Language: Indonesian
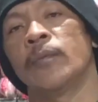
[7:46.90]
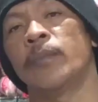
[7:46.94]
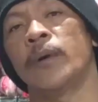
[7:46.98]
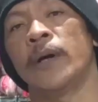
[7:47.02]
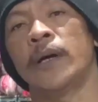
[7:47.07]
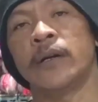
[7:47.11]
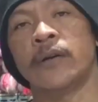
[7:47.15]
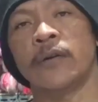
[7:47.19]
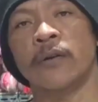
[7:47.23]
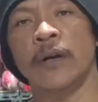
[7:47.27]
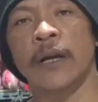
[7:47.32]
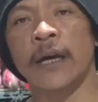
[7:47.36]

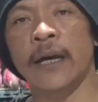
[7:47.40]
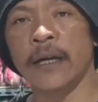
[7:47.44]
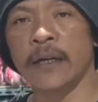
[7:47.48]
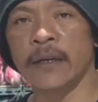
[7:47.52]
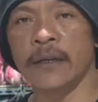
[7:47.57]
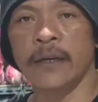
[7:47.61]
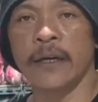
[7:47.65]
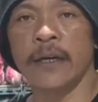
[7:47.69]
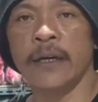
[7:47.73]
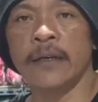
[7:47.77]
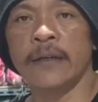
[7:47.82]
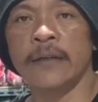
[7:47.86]
bandrol
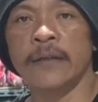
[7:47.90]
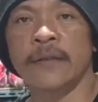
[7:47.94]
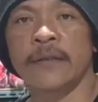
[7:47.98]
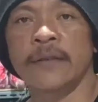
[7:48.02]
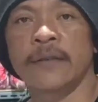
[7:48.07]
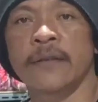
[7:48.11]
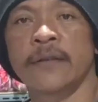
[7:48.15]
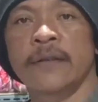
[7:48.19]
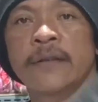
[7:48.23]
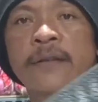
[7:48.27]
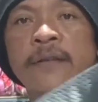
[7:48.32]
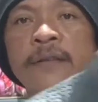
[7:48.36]
harga,
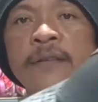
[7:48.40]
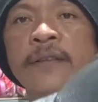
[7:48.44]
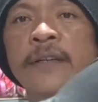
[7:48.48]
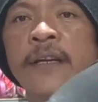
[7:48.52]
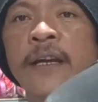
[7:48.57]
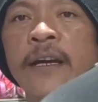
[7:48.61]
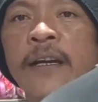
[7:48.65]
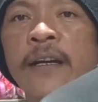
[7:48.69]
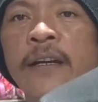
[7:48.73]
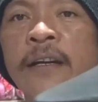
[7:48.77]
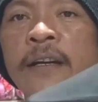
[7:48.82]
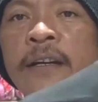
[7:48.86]

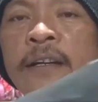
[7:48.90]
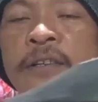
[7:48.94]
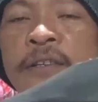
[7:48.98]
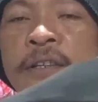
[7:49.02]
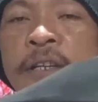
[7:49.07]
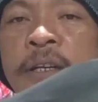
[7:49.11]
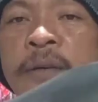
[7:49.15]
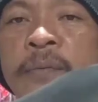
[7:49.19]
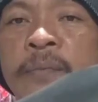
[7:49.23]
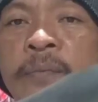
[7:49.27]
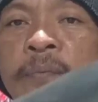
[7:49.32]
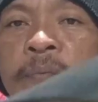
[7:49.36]
silakan Anda
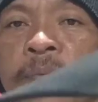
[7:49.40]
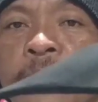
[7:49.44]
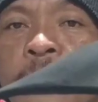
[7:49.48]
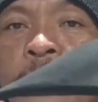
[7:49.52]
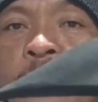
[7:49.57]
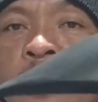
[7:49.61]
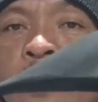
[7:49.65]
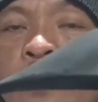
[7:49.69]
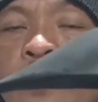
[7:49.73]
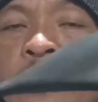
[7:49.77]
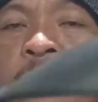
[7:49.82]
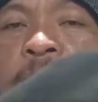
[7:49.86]
cek
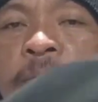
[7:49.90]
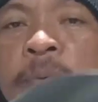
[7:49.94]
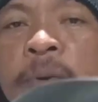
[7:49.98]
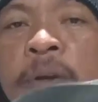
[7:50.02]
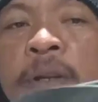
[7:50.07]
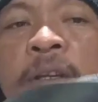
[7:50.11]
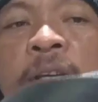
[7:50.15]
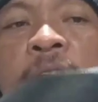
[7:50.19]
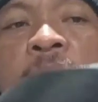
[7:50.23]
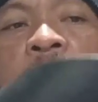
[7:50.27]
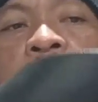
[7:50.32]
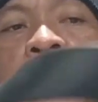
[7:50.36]
motifnya
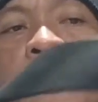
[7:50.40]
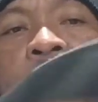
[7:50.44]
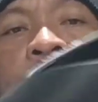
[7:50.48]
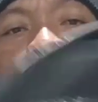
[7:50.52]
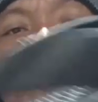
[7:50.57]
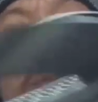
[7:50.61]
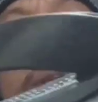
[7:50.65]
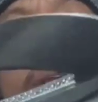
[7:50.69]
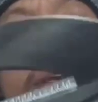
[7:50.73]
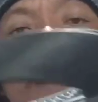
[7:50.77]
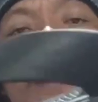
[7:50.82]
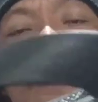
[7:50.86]
seperti ini.
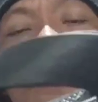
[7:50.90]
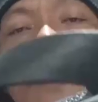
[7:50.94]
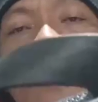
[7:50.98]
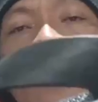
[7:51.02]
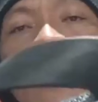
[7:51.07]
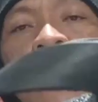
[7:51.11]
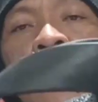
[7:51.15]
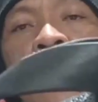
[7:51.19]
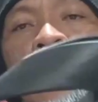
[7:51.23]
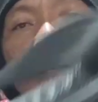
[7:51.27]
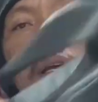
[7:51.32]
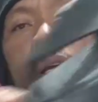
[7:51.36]

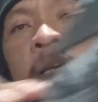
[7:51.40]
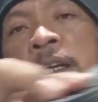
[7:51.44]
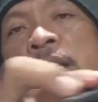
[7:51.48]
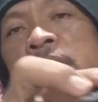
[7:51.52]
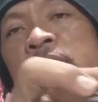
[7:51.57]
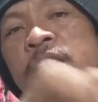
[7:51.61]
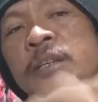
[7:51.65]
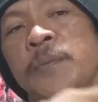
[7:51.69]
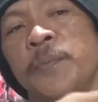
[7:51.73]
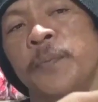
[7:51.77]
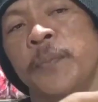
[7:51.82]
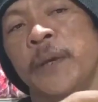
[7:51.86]

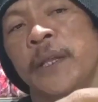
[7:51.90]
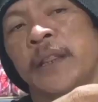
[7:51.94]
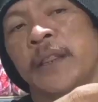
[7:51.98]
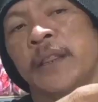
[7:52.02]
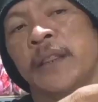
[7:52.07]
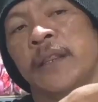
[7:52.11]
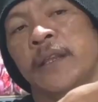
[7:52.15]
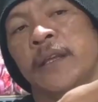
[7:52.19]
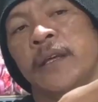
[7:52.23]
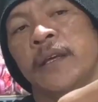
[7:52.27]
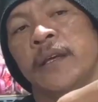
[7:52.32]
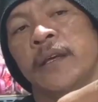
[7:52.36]
Ini jepit
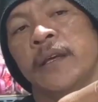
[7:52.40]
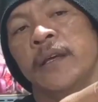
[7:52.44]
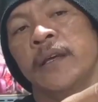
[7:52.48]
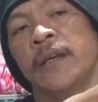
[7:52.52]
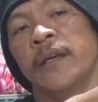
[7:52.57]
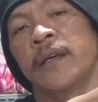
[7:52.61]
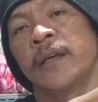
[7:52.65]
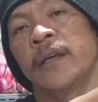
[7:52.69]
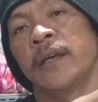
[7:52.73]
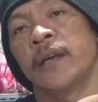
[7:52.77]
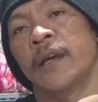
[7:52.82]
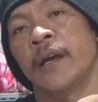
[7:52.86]

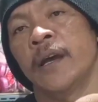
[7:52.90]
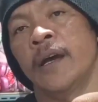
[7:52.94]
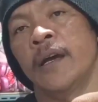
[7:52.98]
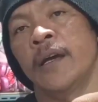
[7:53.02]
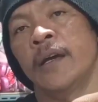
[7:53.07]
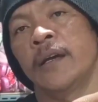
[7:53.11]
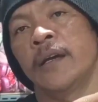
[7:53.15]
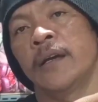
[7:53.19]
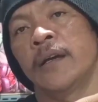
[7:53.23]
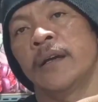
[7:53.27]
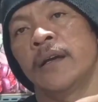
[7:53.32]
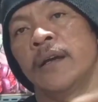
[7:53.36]
ya,
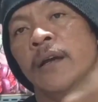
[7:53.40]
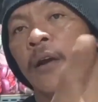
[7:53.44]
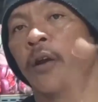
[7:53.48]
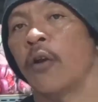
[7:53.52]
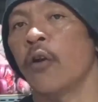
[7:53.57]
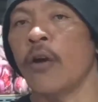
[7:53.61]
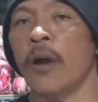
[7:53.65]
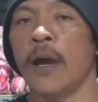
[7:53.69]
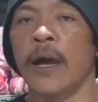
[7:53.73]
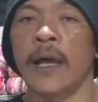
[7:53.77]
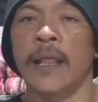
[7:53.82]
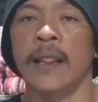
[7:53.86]

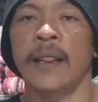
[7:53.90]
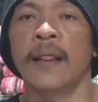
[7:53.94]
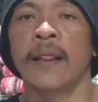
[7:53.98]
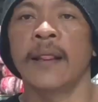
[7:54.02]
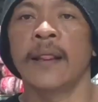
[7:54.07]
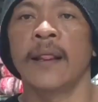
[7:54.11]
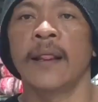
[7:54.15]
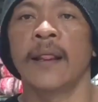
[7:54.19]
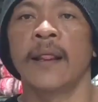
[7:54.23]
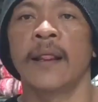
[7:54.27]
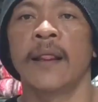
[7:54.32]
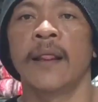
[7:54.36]
lokal
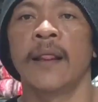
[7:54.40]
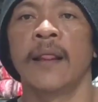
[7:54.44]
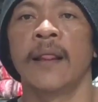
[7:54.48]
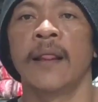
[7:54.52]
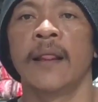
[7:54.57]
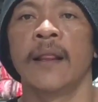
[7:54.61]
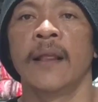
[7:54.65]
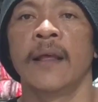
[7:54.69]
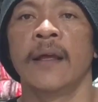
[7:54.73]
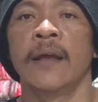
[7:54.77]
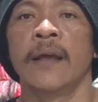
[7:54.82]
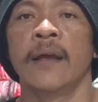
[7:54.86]

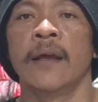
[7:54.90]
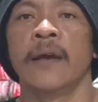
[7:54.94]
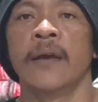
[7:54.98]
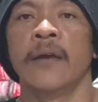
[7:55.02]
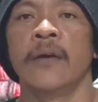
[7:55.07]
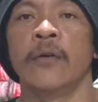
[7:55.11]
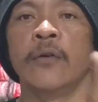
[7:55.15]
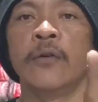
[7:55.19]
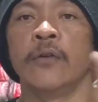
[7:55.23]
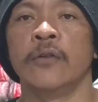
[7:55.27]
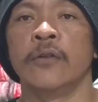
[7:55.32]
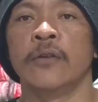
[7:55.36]

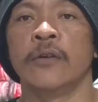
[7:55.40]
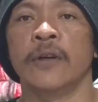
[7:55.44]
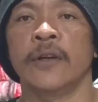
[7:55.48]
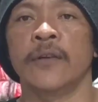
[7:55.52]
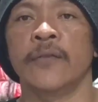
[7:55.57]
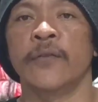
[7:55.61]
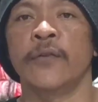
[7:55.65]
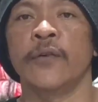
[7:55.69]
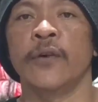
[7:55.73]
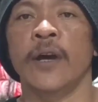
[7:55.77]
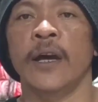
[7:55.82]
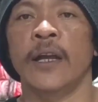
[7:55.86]
untuk
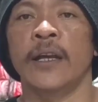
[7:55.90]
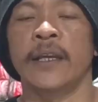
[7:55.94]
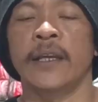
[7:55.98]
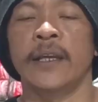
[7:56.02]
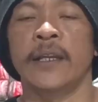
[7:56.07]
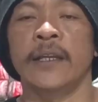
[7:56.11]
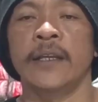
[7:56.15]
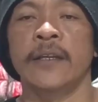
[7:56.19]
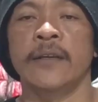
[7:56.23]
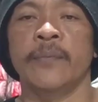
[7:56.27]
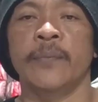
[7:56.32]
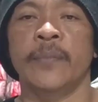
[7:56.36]
review kali
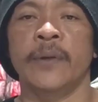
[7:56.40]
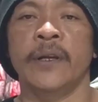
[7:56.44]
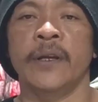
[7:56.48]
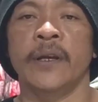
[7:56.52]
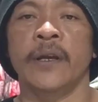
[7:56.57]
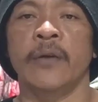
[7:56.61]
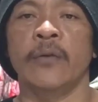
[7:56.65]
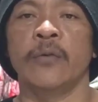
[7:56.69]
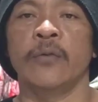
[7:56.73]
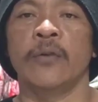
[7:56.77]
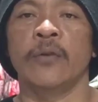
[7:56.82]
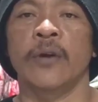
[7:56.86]
ini
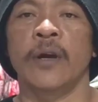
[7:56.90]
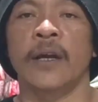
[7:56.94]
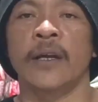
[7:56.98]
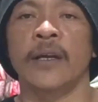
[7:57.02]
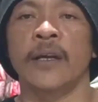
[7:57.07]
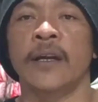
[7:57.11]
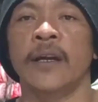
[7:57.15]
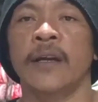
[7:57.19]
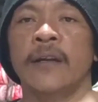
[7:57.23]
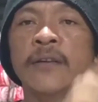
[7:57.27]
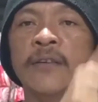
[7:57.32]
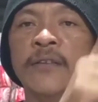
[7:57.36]
berikan untuk Anda
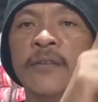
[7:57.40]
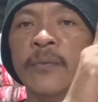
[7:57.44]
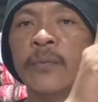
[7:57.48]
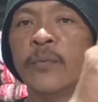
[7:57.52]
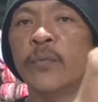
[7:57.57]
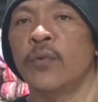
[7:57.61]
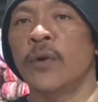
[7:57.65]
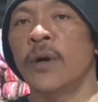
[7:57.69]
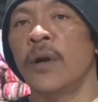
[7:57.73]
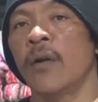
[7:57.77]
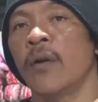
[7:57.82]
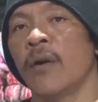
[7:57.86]
adalah
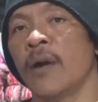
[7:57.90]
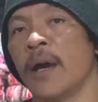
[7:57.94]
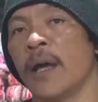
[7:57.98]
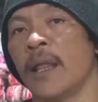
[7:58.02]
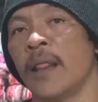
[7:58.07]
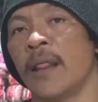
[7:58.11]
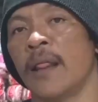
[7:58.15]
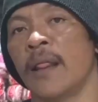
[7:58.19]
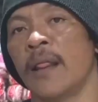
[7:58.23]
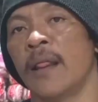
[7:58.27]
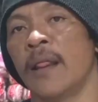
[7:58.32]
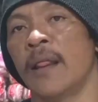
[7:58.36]
semua
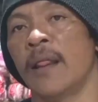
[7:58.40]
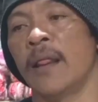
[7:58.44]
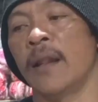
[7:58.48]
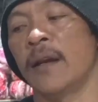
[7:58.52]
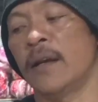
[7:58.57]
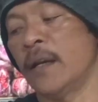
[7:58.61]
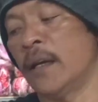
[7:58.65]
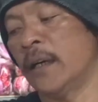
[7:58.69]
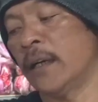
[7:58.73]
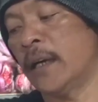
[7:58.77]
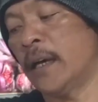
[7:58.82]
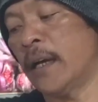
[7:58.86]
lokal
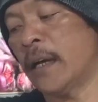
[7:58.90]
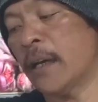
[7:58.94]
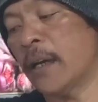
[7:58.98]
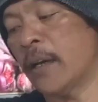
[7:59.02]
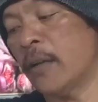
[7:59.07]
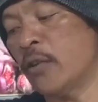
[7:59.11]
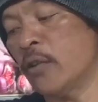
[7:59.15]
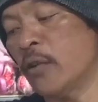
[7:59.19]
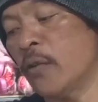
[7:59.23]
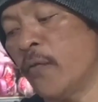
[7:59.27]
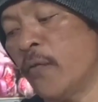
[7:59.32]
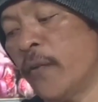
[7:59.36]
dengan harga
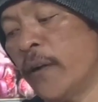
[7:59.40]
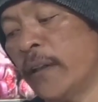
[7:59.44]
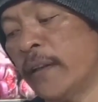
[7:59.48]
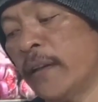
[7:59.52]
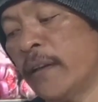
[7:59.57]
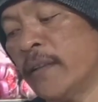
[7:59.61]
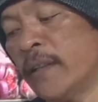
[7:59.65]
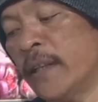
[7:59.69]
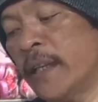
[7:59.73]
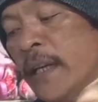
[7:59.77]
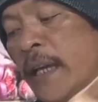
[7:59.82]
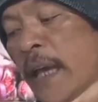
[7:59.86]
cukup
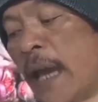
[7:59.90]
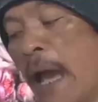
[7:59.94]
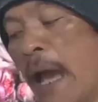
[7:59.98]
fantastik